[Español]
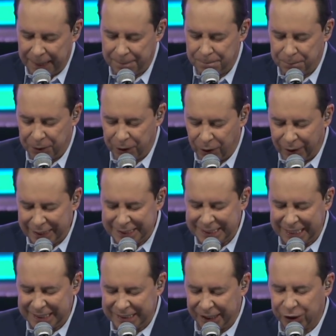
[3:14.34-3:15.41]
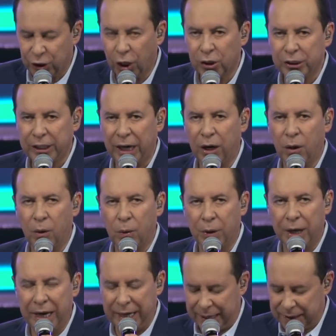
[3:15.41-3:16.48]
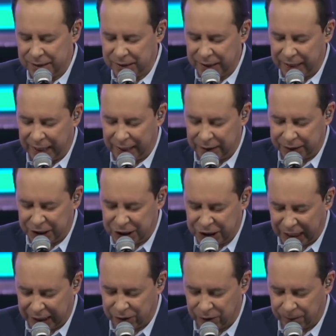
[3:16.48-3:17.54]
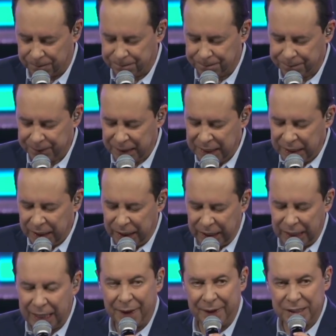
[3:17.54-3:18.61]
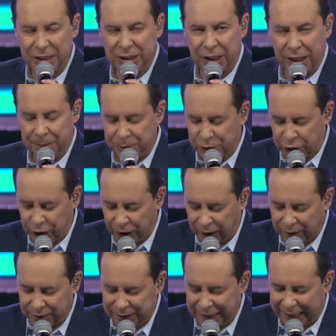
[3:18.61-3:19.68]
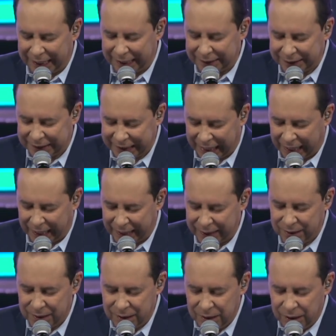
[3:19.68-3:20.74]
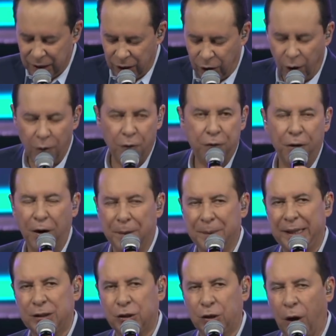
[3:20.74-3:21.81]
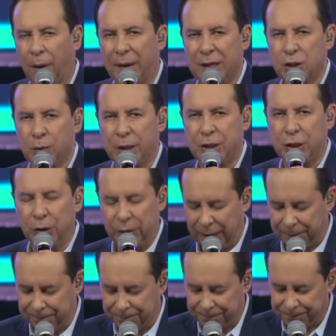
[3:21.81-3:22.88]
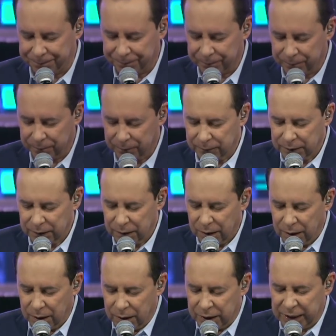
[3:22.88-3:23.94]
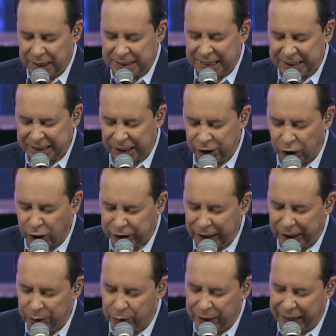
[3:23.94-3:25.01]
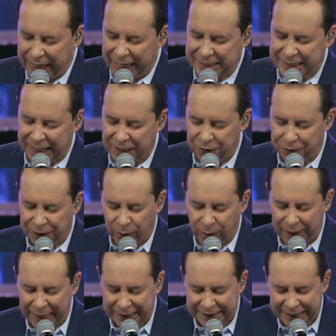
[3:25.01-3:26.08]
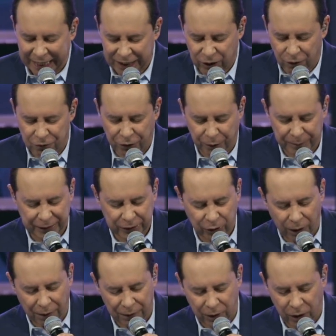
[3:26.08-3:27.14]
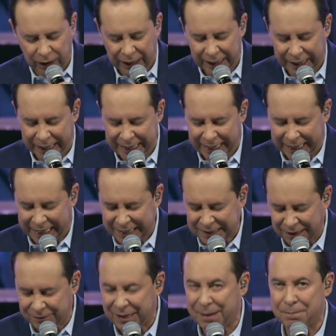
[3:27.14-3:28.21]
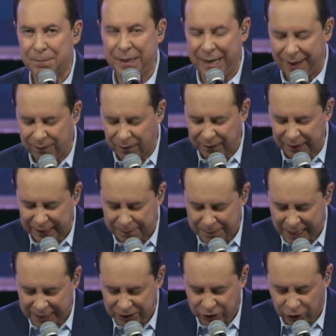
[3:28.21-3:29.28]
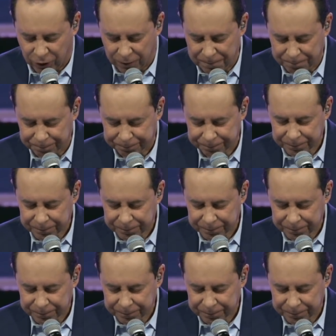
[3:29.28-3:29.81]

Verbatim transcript: envió al sacerdote Urias el diseño y la descripción del altar conforme a toda su hechura y el sacerdote Urias edificó el altar conforme a todo lo que el rey Acaz había enviado de Damasco.